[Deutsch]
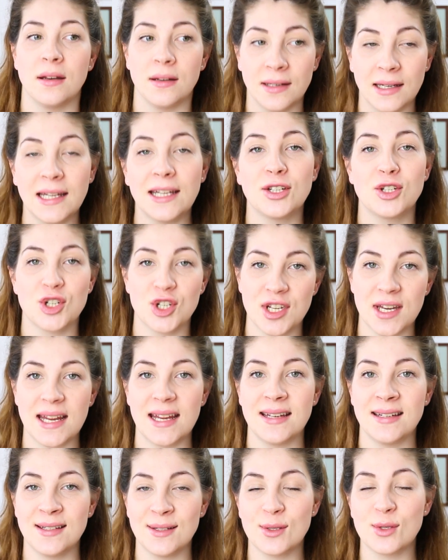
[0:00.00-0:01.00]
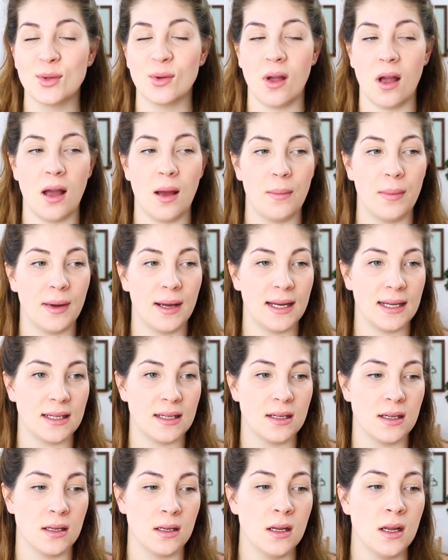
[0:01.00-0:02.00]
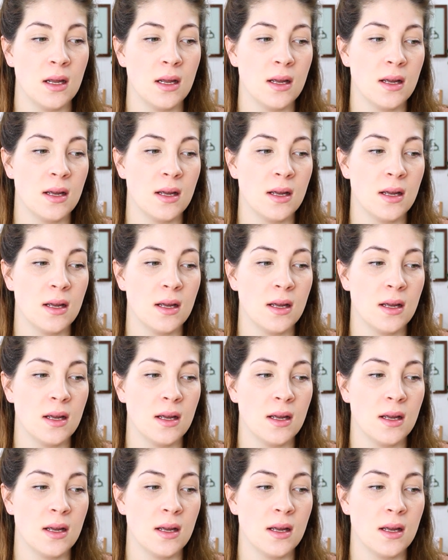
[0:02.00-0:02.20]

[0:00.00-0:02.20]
nicht stehend zu arbeiten.